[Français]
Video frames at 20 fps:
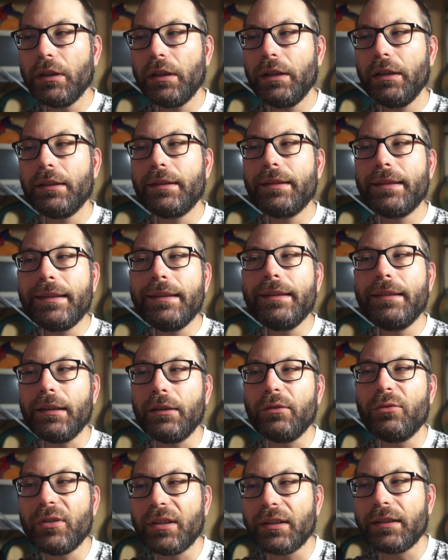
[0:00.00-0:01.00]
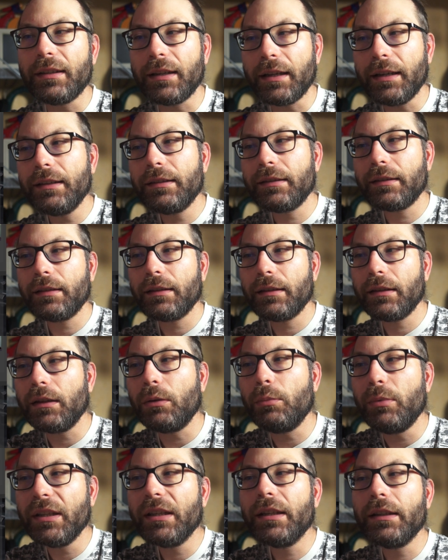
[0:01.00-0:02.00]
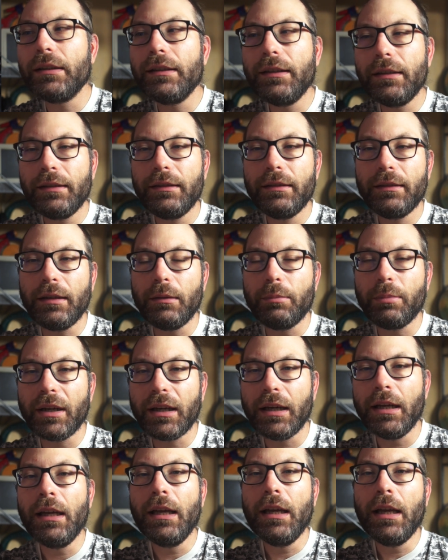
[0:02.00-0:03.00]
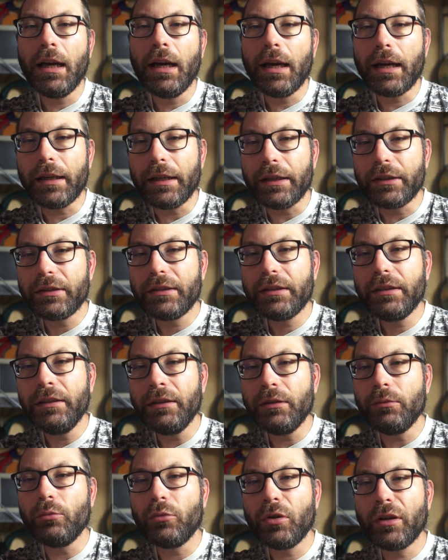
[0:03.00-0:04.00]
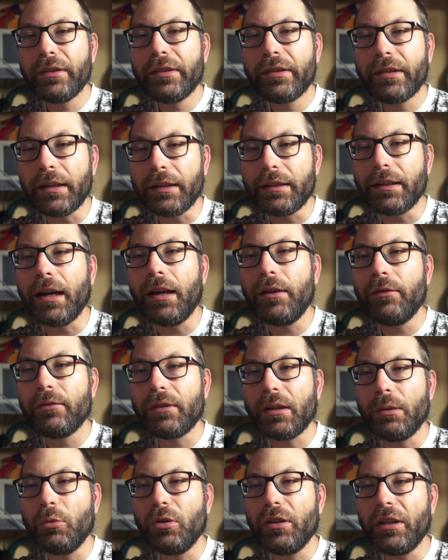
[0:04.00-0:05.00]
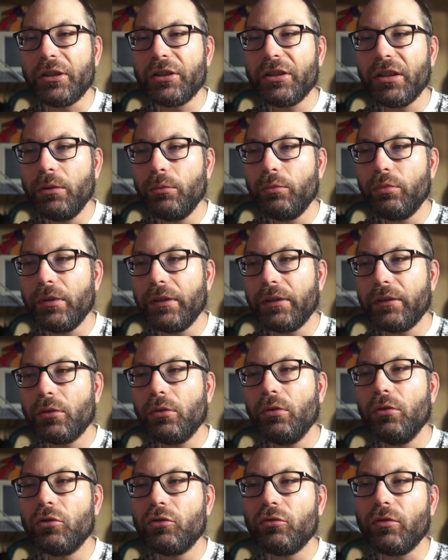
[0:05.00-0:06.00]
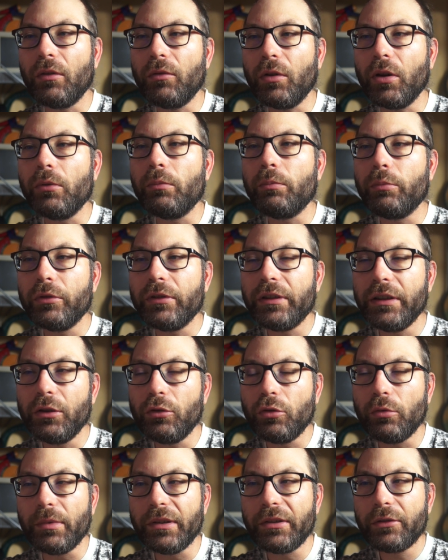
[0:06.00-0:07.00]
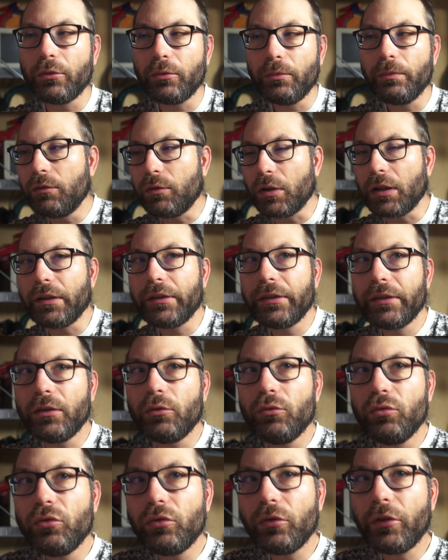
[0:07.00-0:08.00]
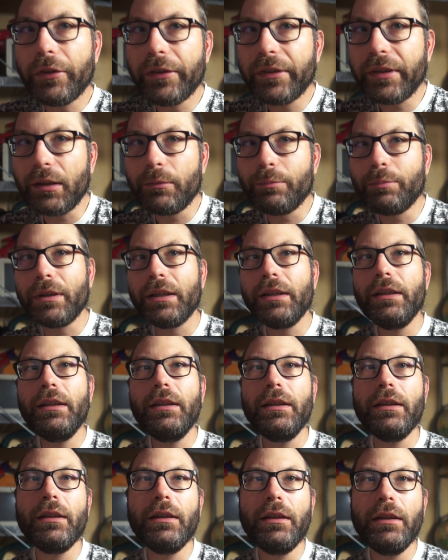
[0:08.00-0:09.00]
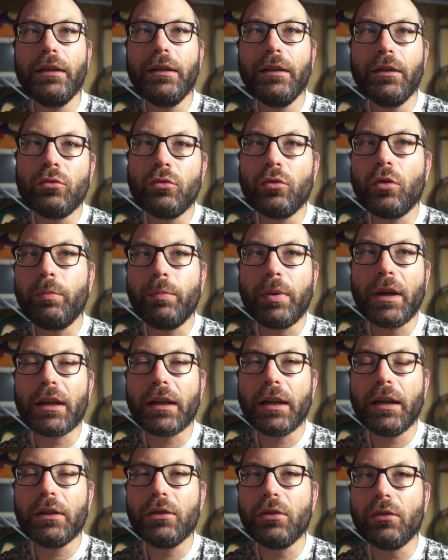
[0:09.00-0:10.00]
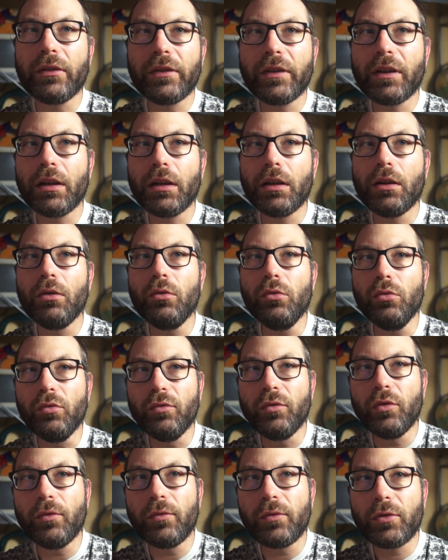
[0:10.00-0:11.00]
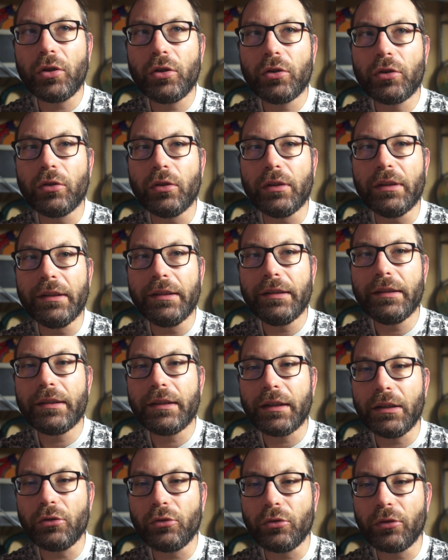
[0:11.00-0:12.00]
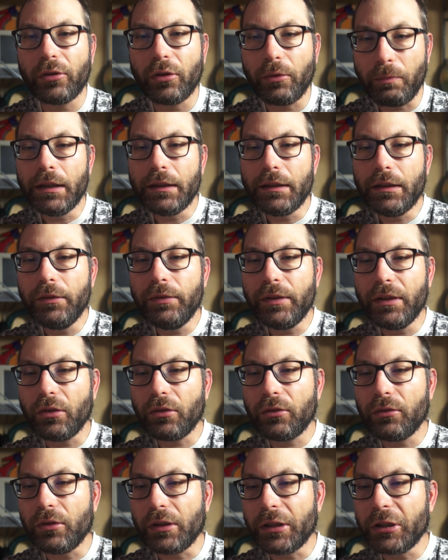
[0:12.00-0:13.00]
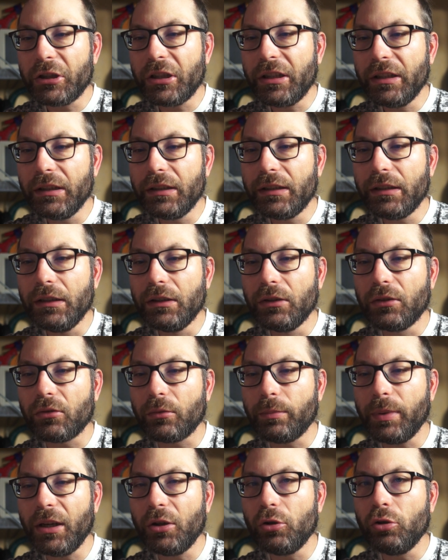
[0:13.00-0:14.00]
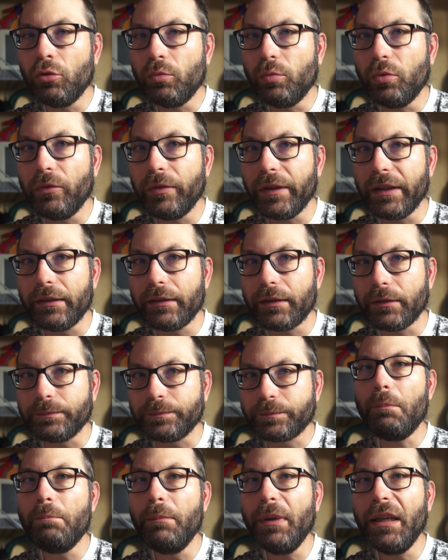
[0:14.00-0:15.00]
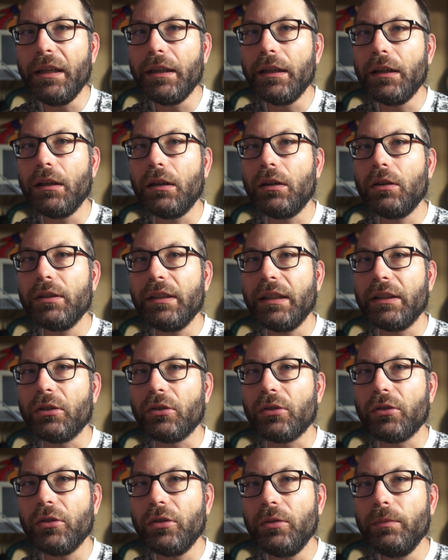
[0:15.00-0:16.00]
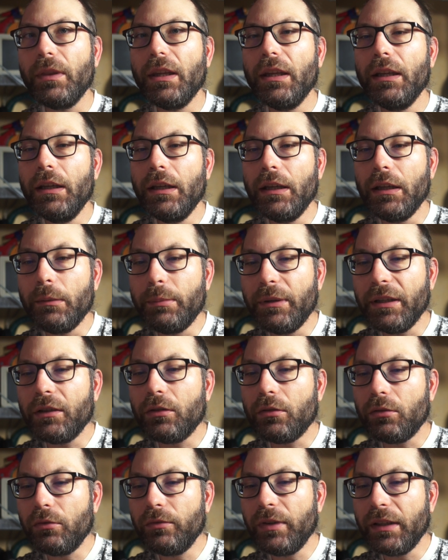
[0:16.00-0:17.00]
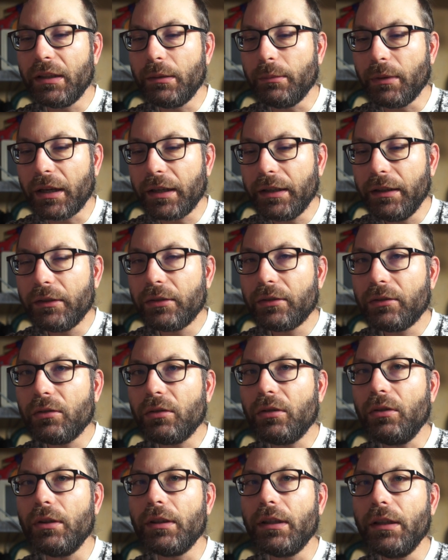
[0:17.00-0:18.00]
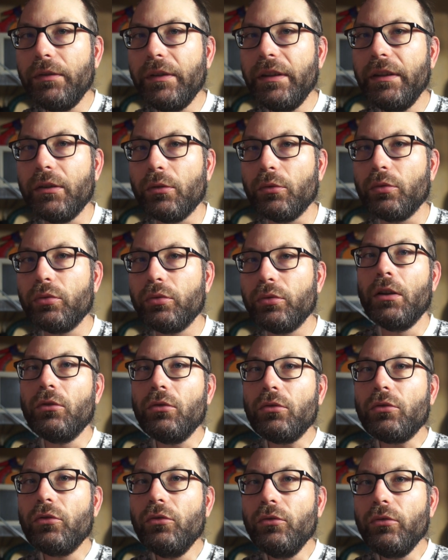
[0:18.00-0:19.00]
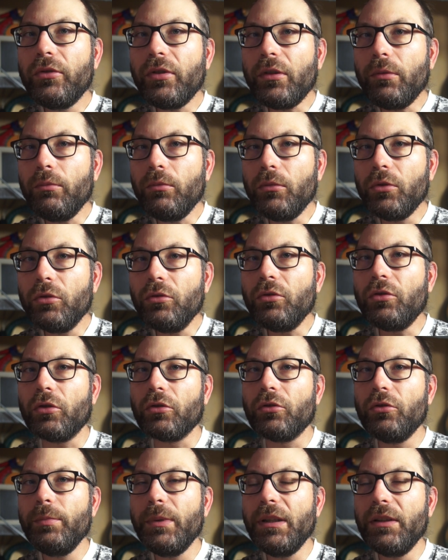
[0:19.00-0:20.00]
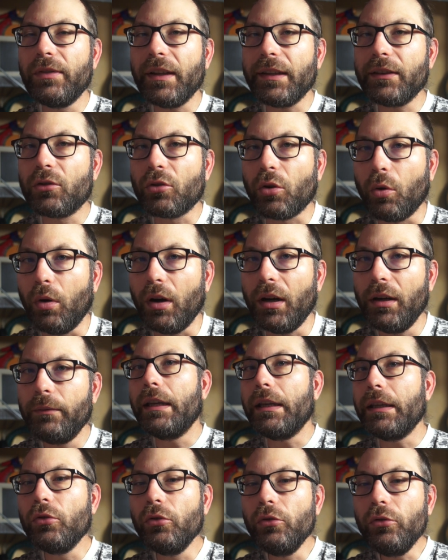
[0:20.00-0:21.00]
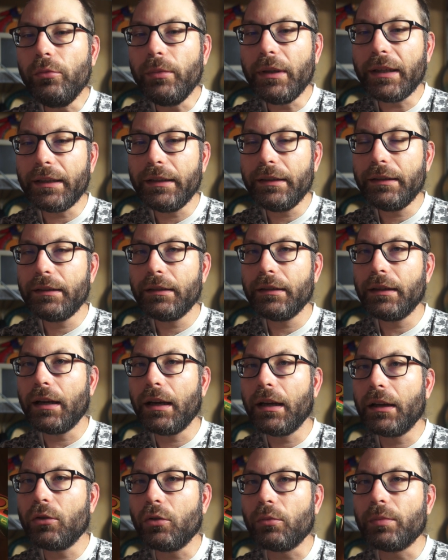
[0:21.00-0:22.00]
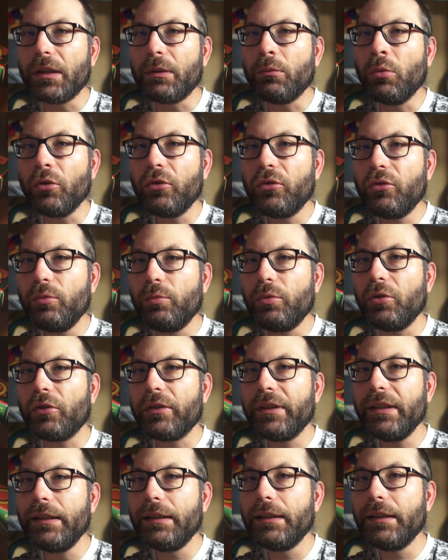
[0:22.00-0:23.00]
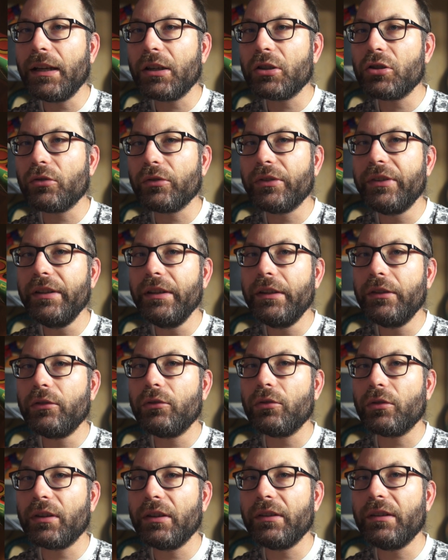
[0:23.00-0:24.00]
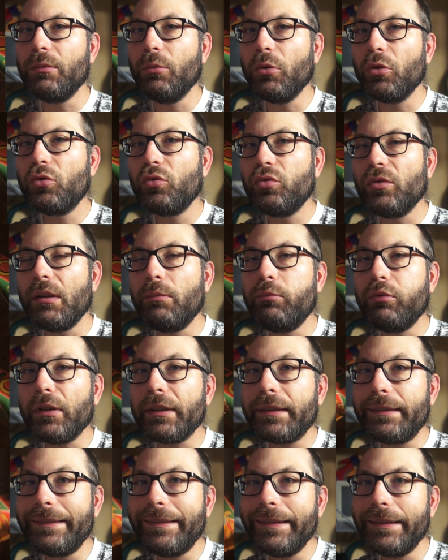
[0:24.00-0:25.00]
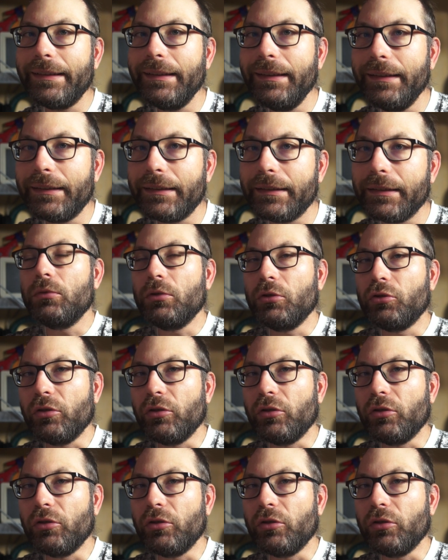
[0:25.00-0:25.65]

Et si ça vous intéresse, et eh bien n'hésitez pas à l'acheter. Moi, ça aidera vraiment la chaîne puisque je vais avoir une petite commission. Voilà, c'est toujours ça de prix et euh, on reparlera dans un nouveau vlog d'ici quelques temps des finances de la chaîne qui ne sont pas au beau fixe. Mais en attendant, et eh bien, on va démarrer sur la vidéo. Donc, nous sommes donc en 2023 et le numérique a complètement supplanté l'argentique sur quasiment tous les points techniques.